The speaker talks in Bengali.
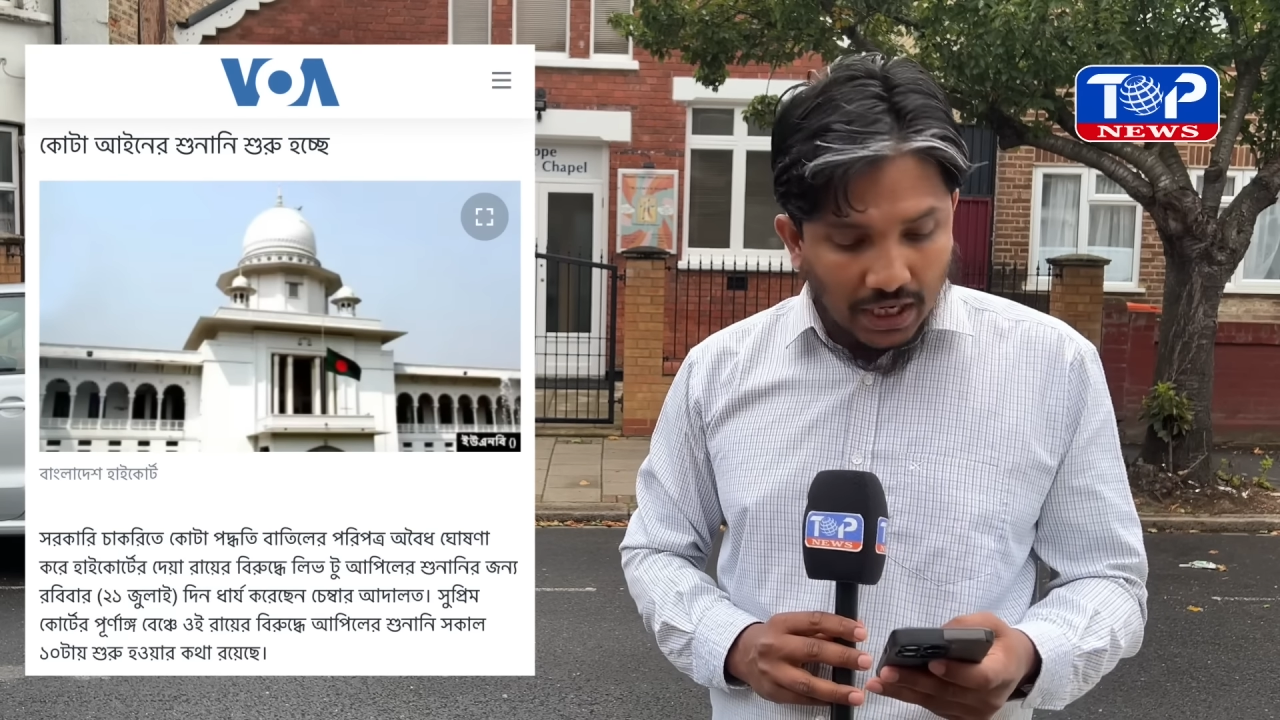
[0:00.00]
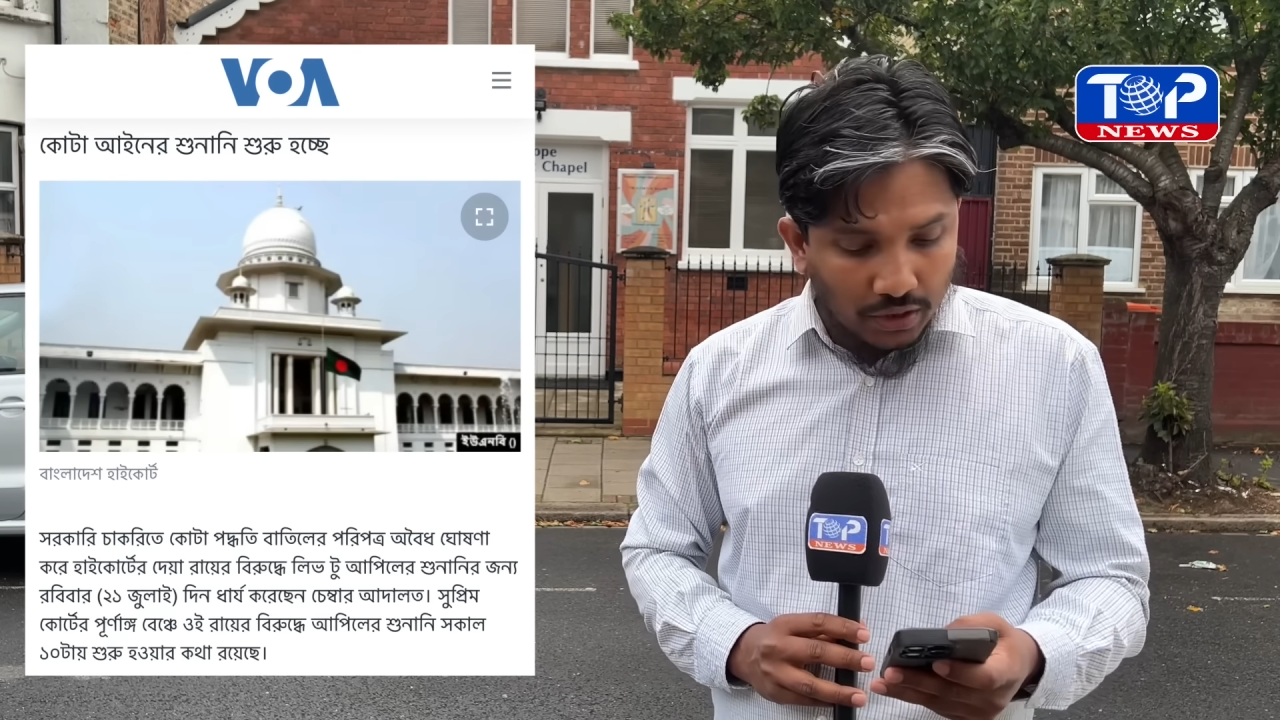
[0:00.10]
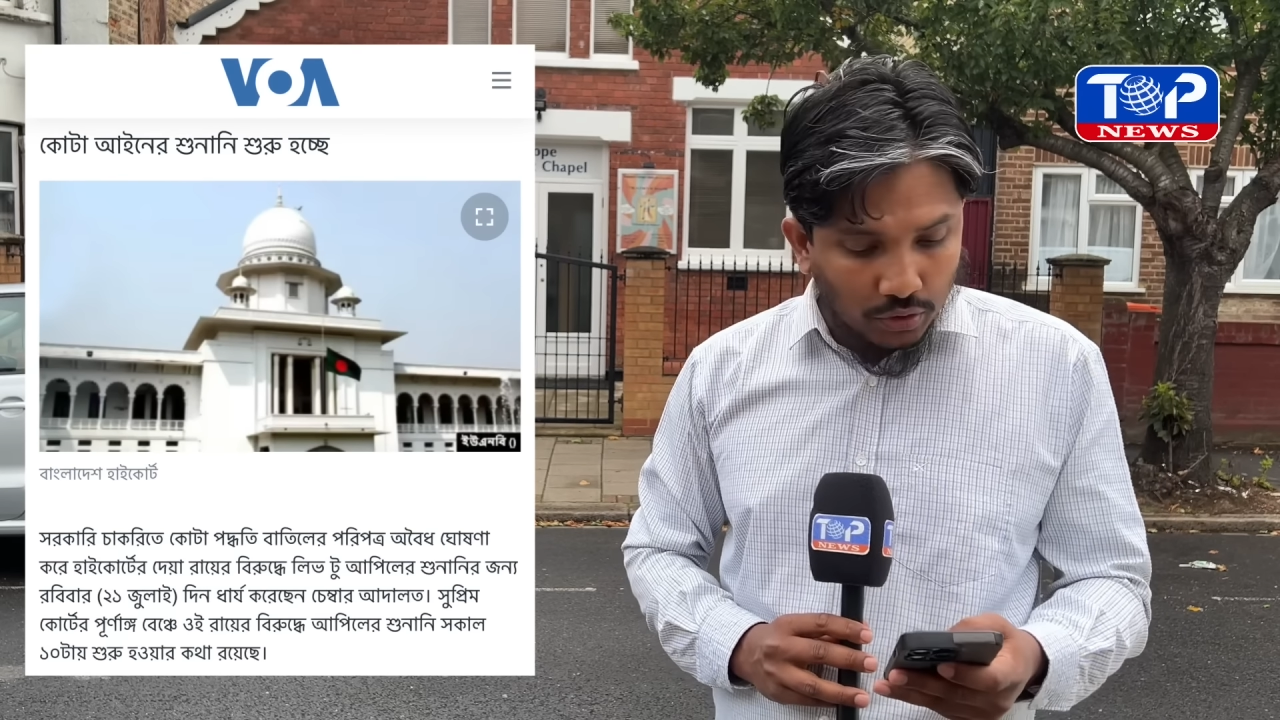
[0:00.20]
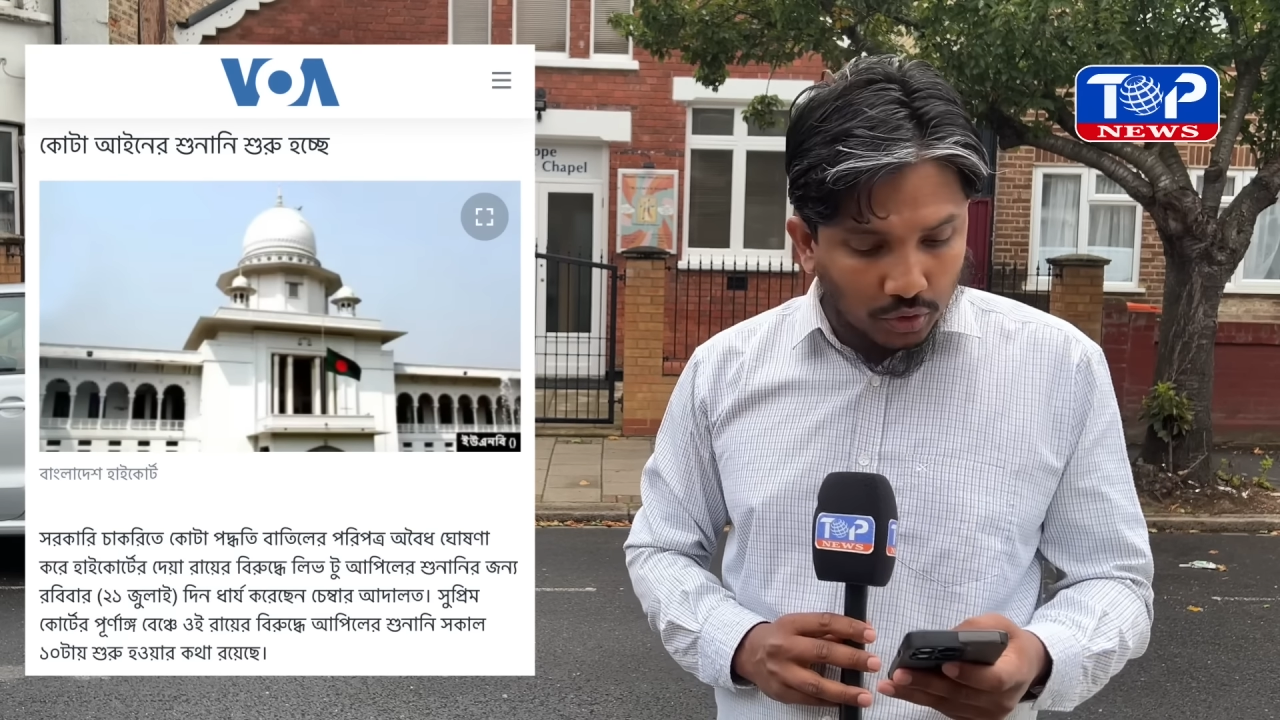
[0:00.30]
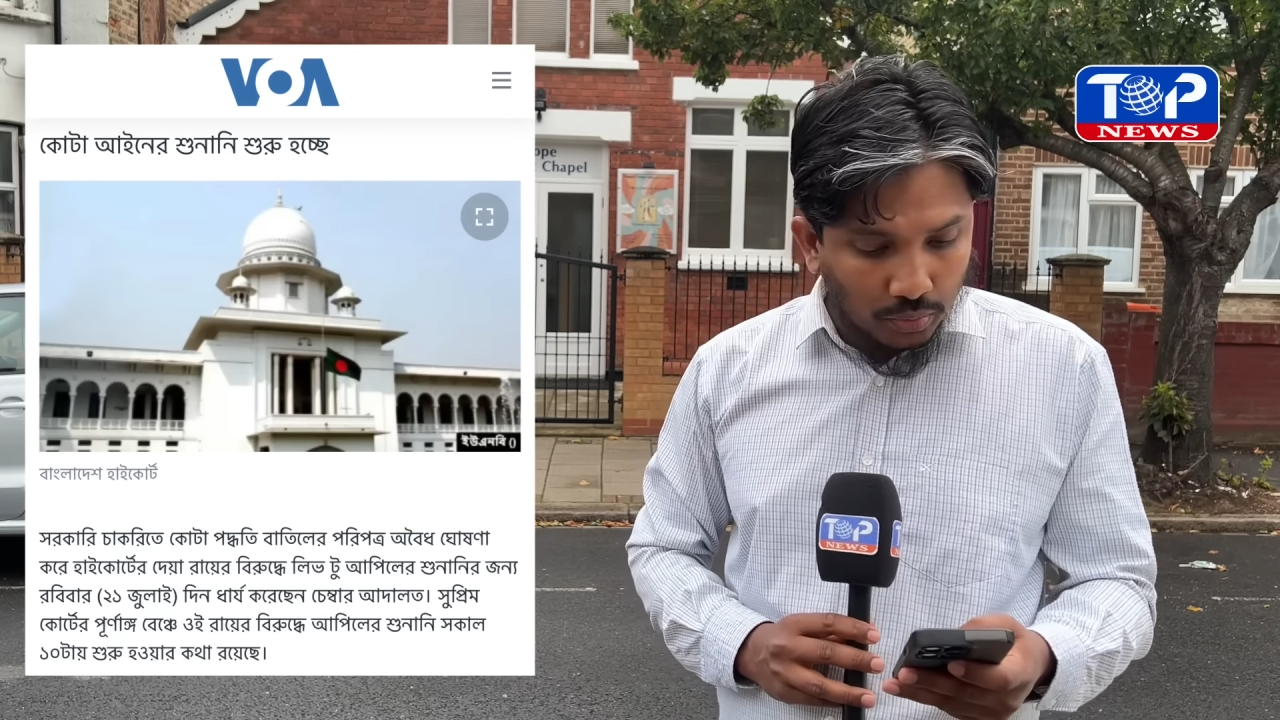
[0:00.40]

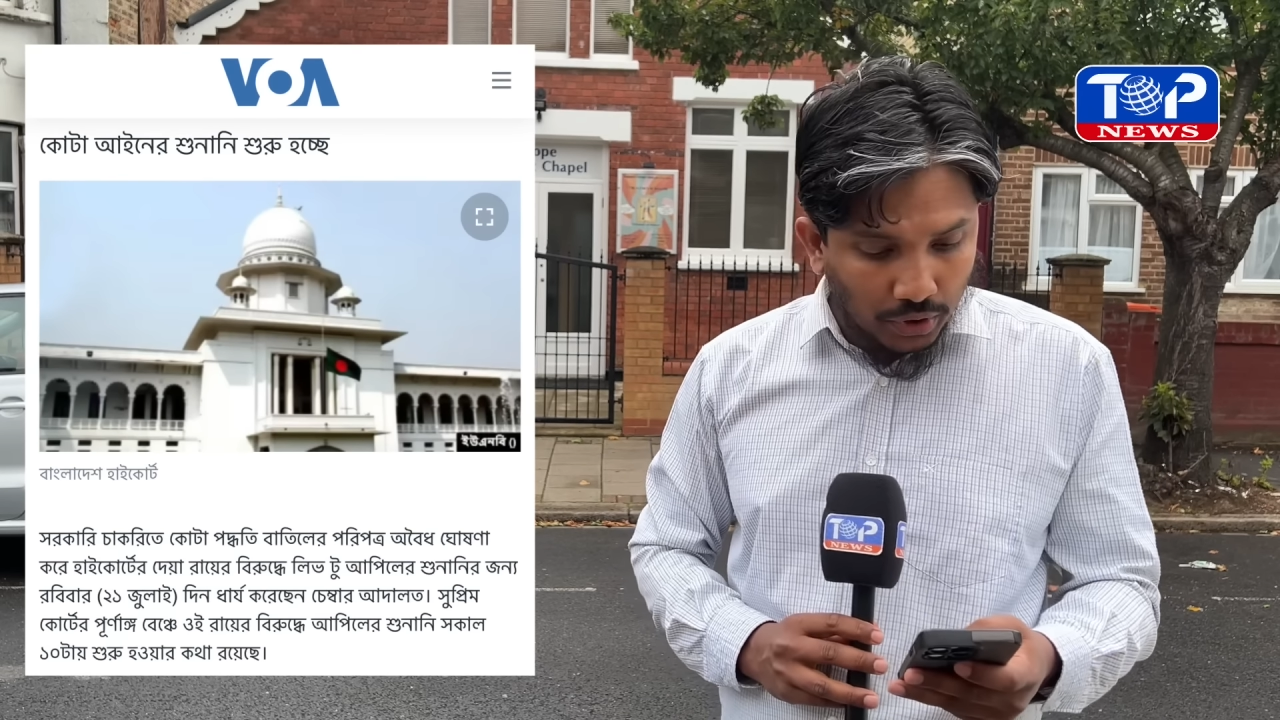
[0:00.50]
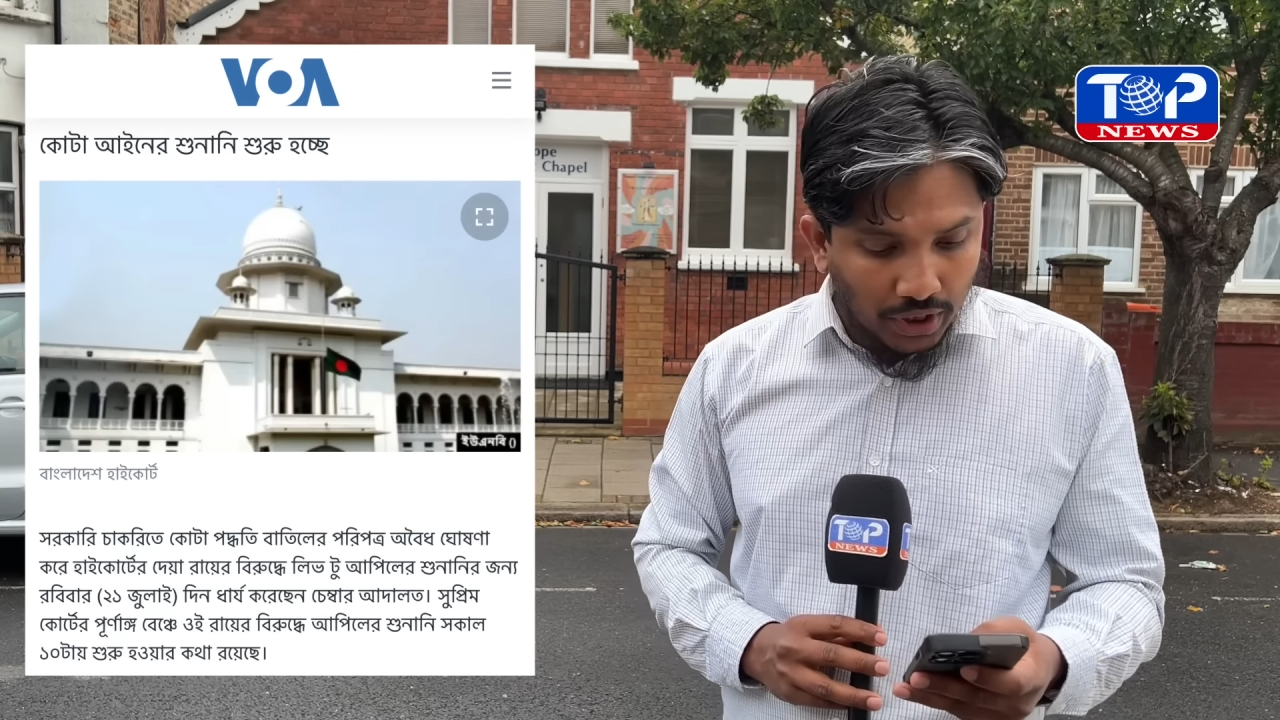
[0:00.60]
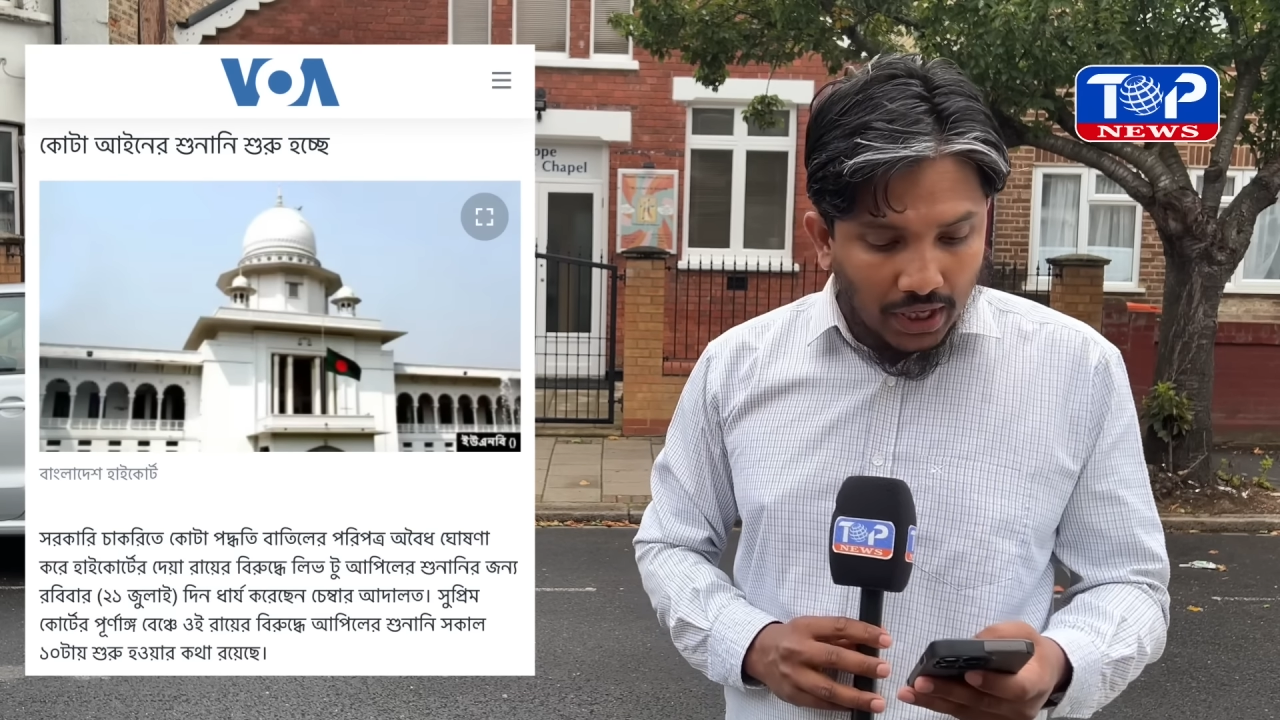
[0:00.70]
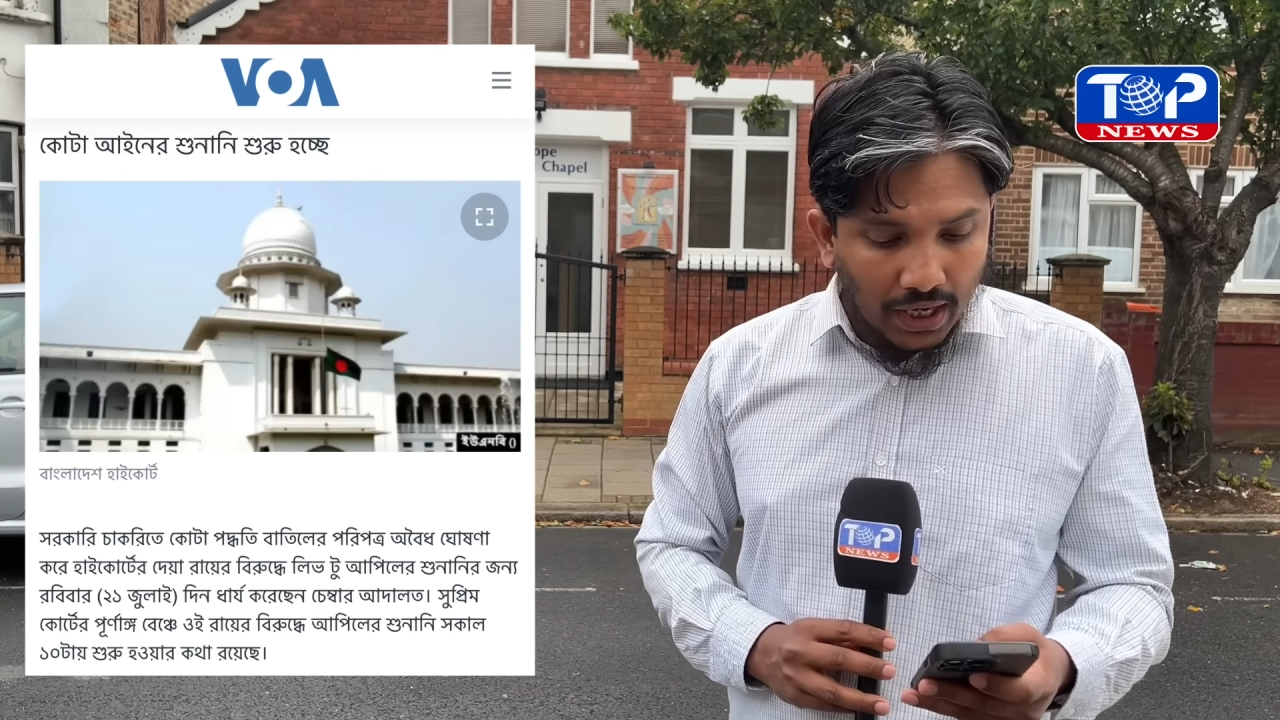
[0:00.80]
চারই অক্টোবর